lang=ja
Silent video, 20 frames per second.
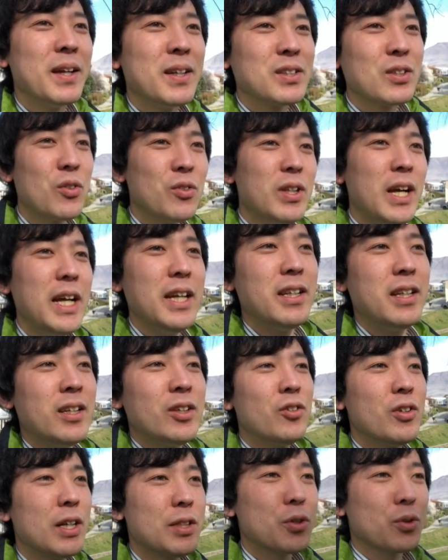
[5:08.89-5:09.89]
そのない理
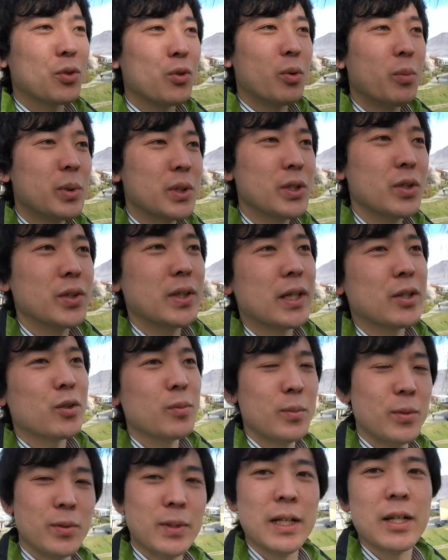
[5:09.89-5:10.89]
由がちょっと面白いな
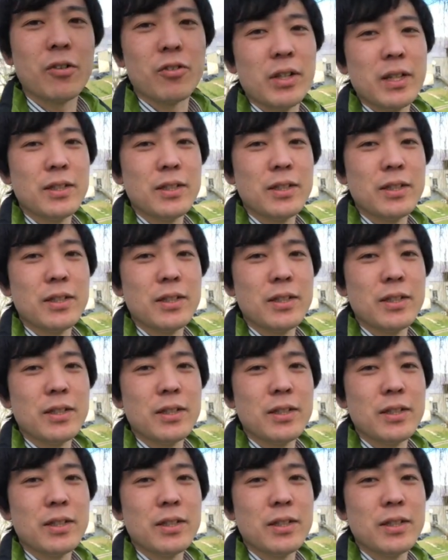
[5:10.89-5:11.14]
と思ったの